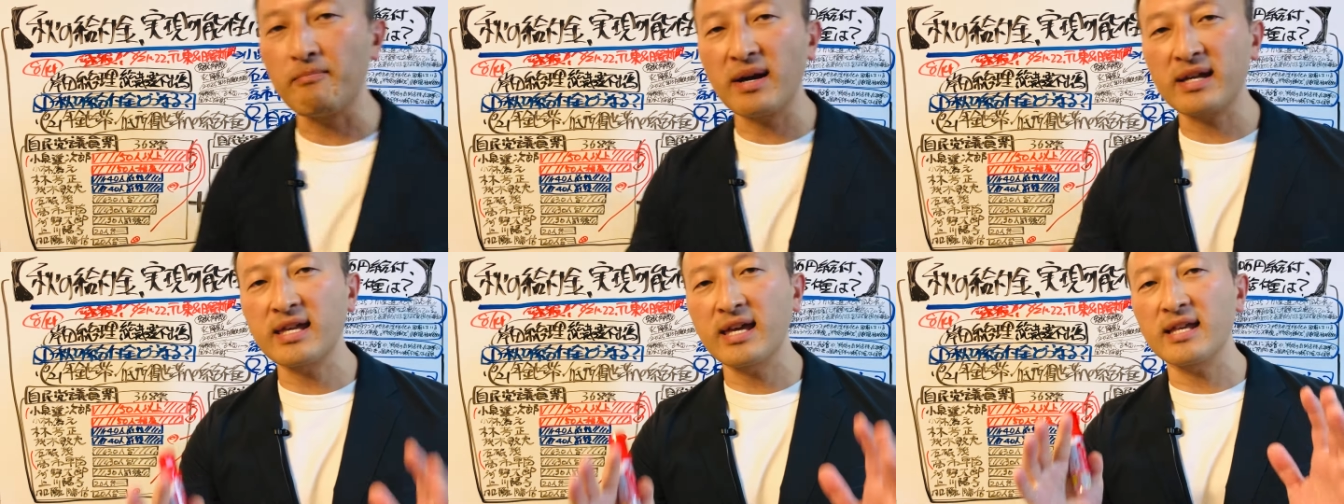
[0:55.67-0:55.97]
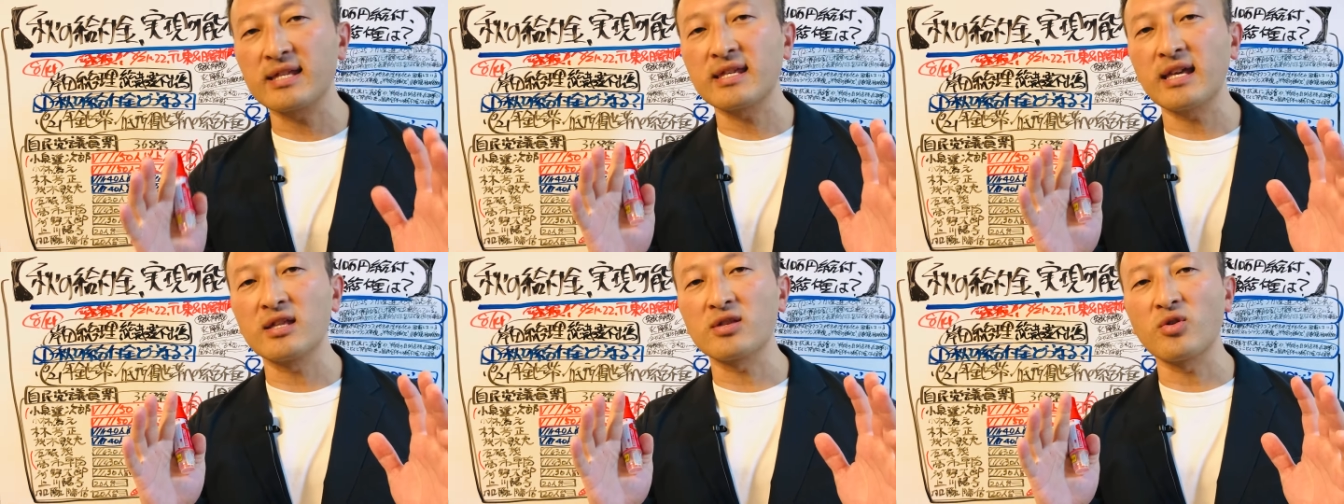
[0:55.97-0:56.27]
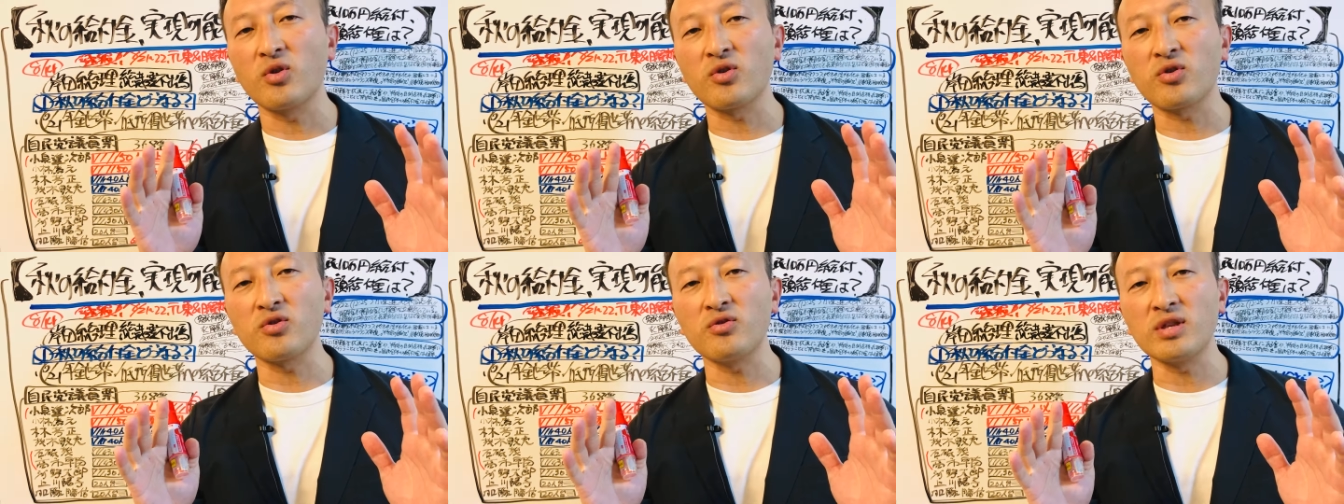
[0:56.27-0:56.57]
まあ、決選
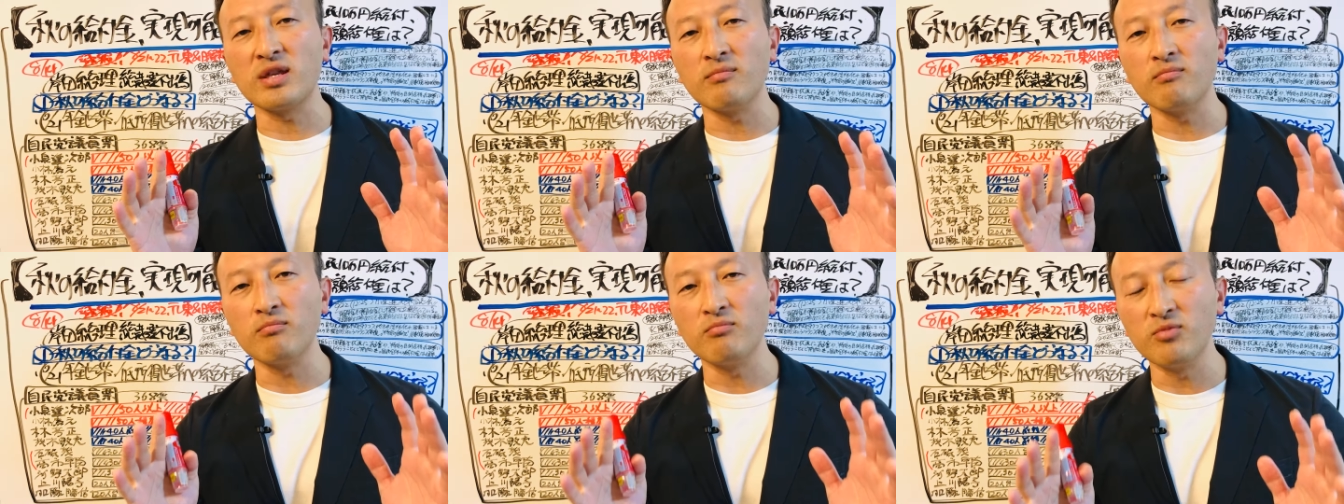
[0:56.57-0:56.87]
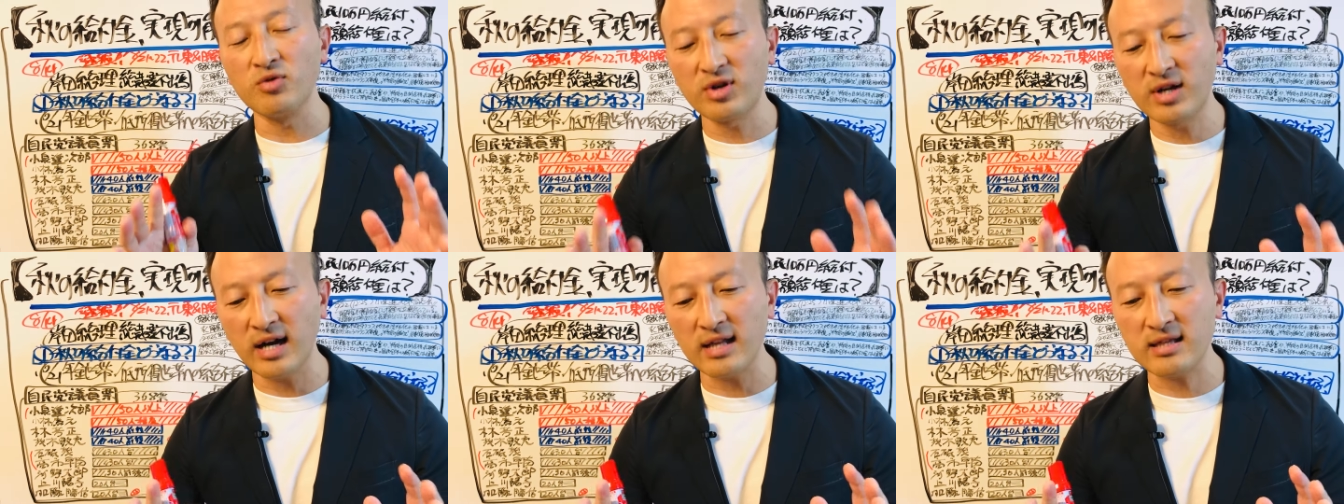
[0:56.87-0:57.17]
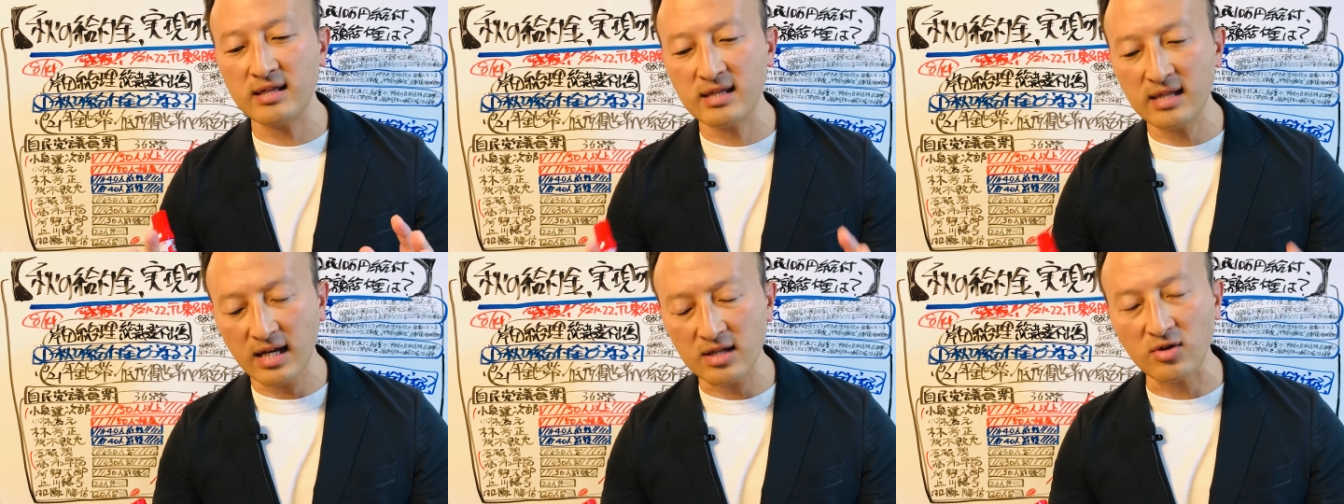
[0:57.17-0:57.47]
投票に向
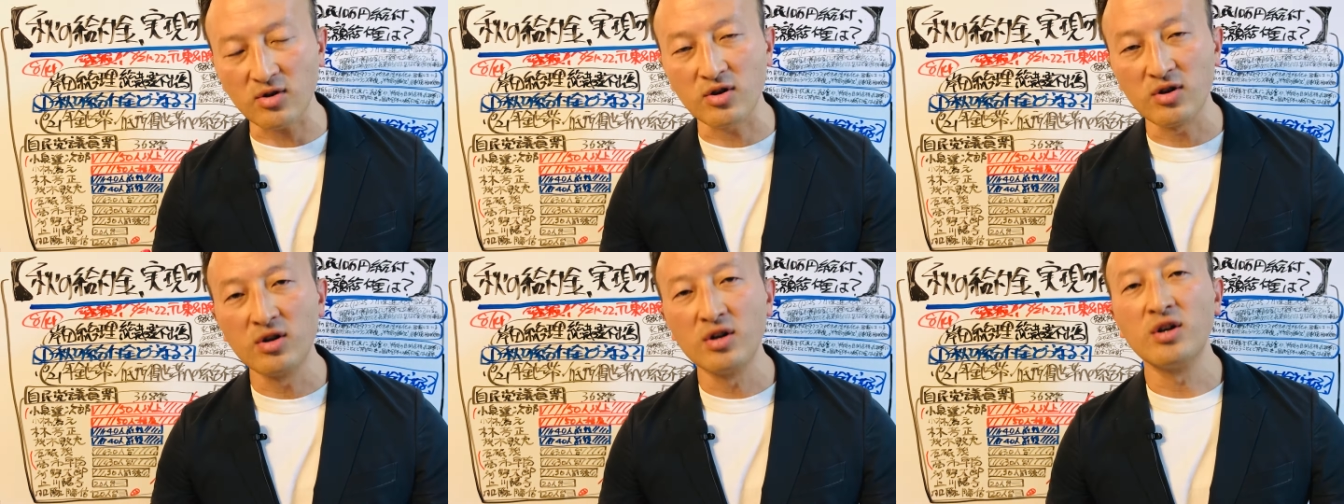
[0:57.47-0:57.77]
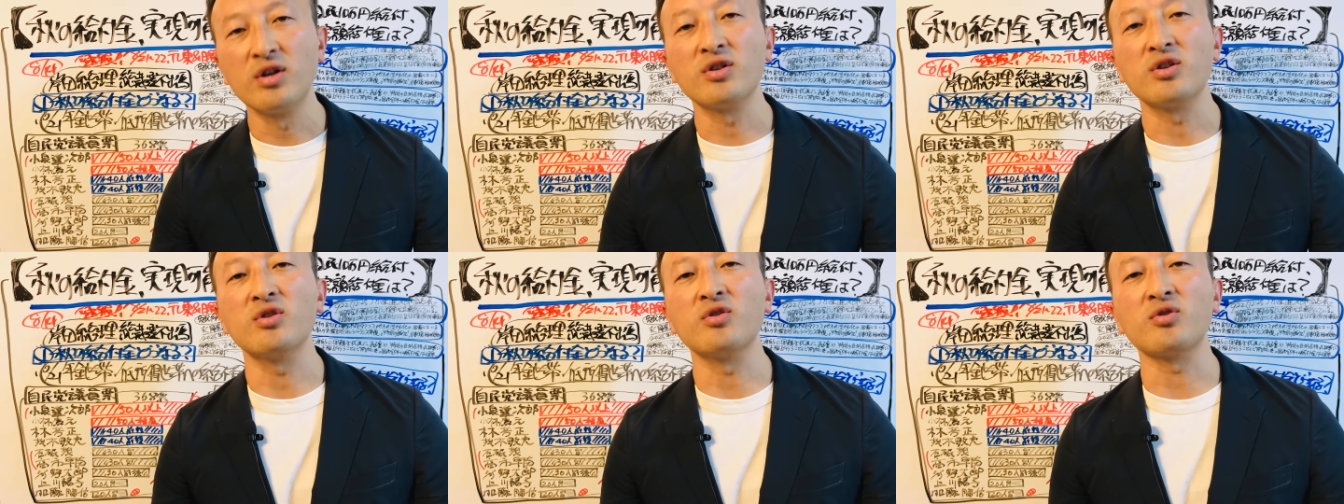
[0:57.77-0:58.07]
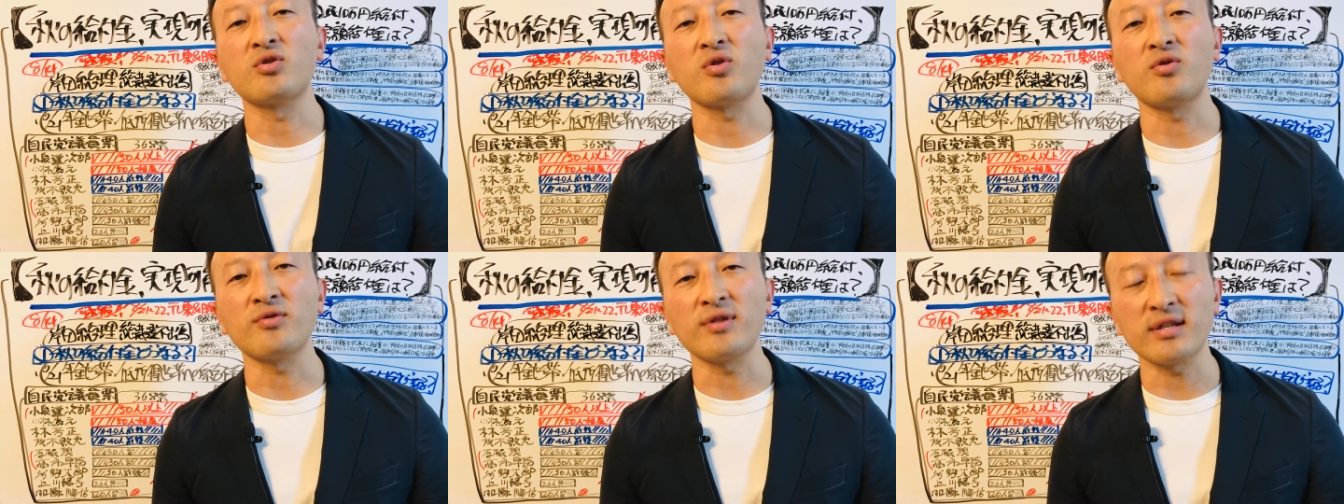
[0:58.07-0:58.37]
かったとい
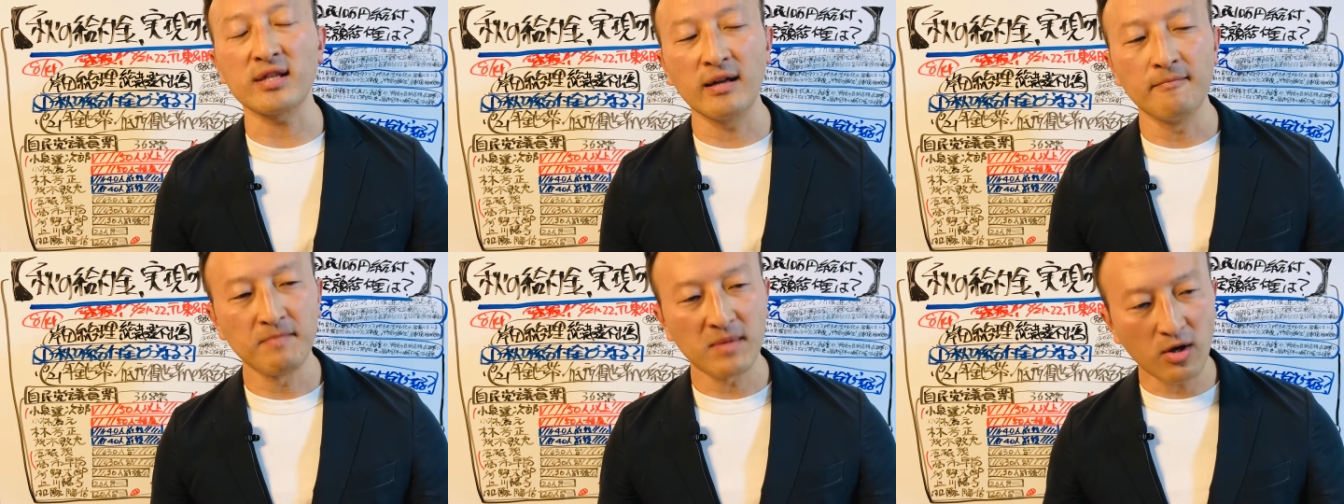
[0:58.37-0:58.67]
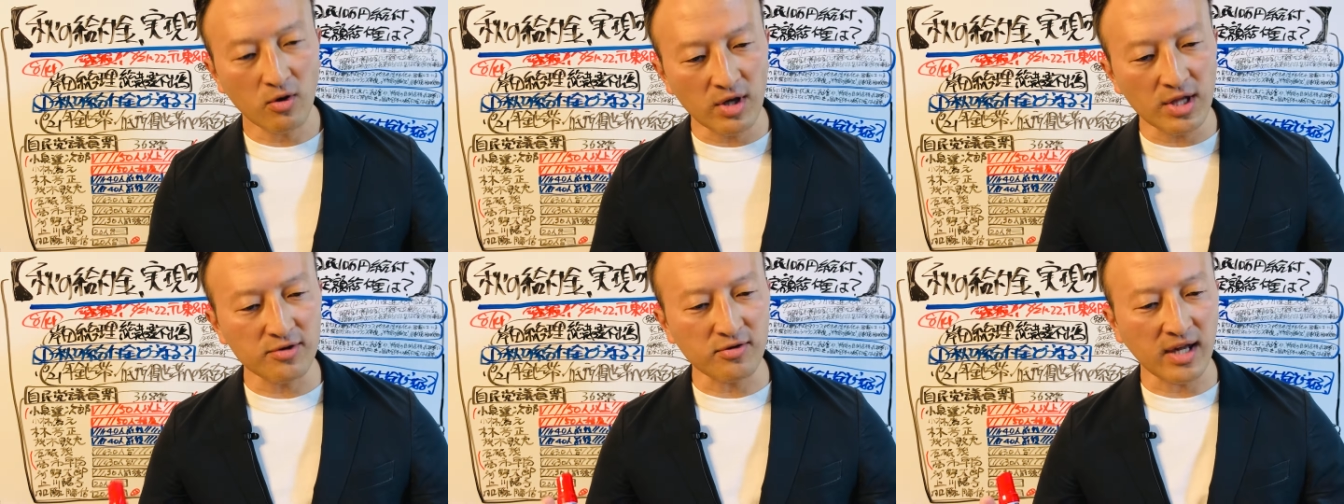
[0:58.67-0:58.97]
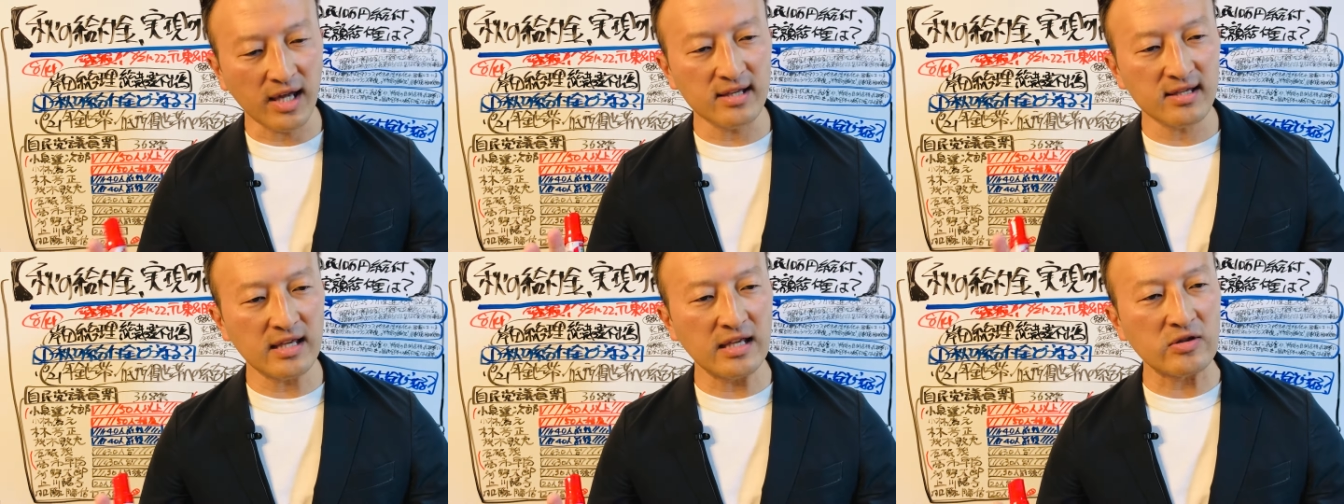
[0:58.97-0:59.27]
うところですね。この後
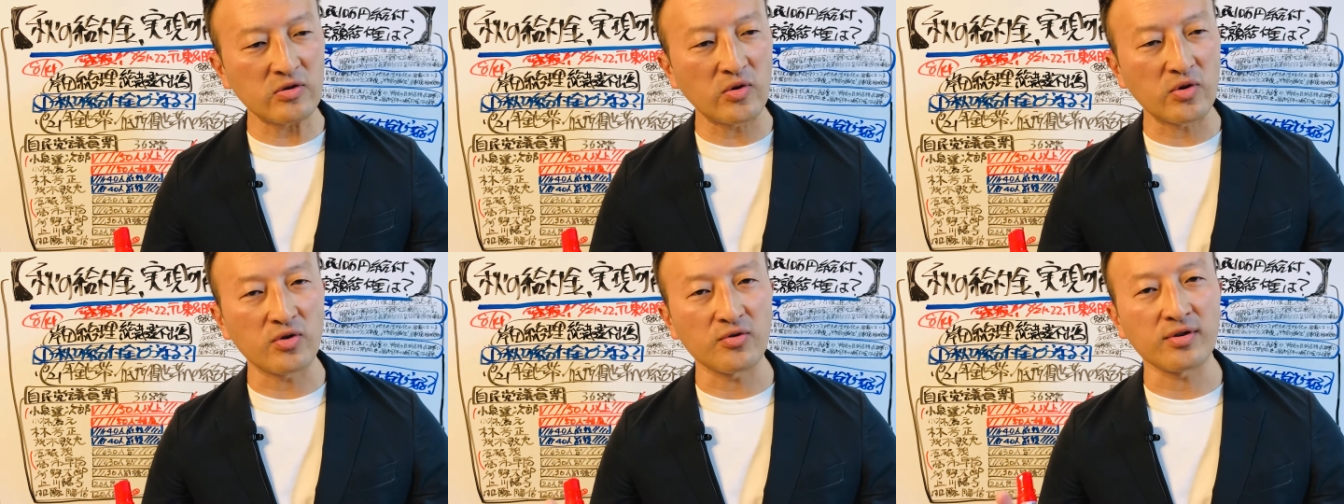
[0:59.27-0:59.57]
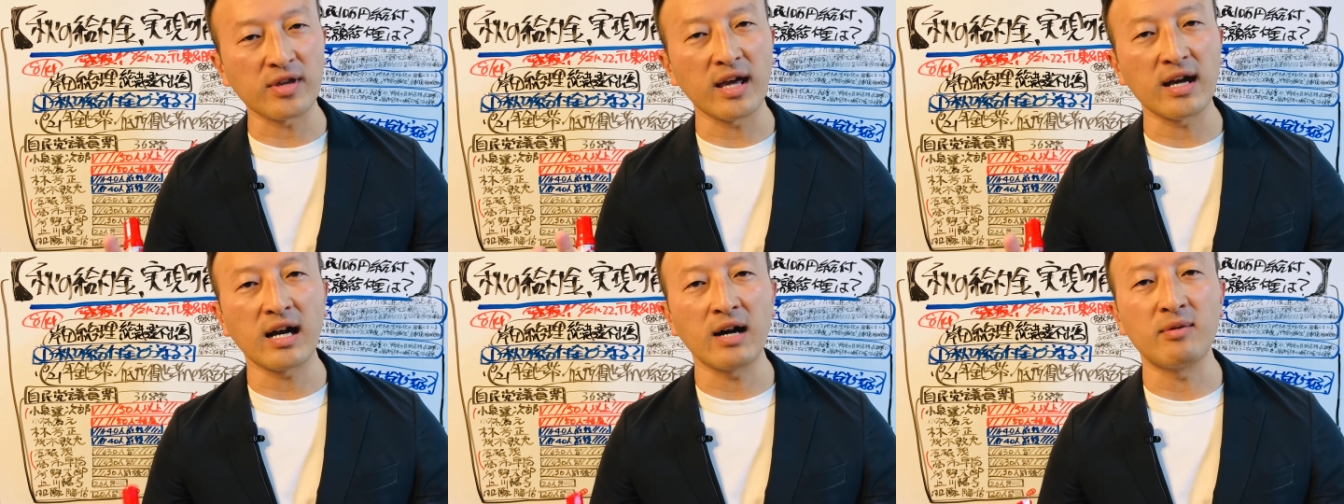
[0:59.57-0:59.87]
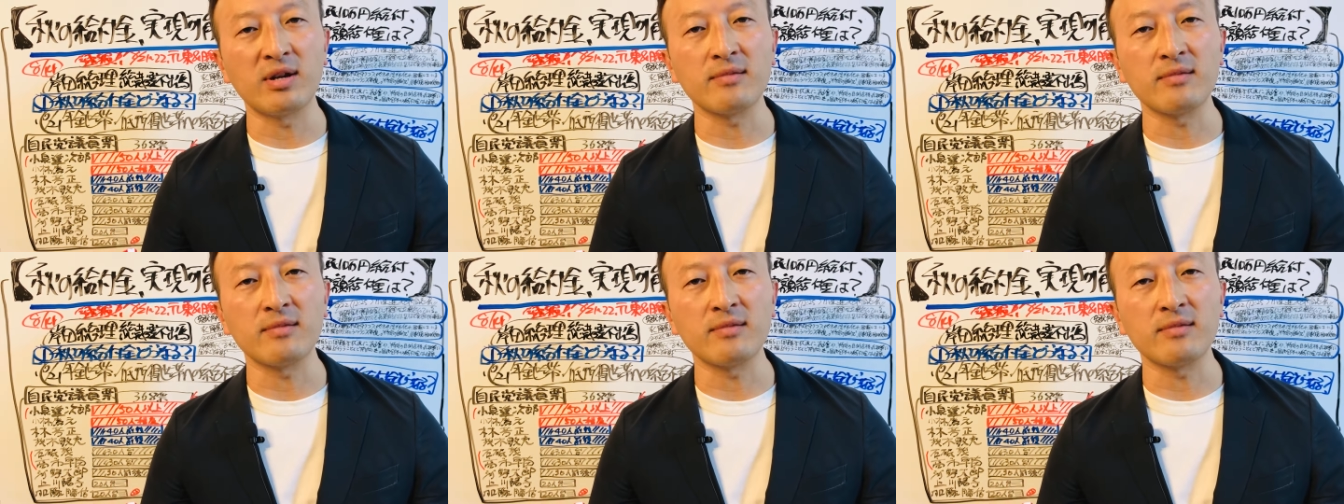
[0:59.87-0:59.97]
決選投票の結果も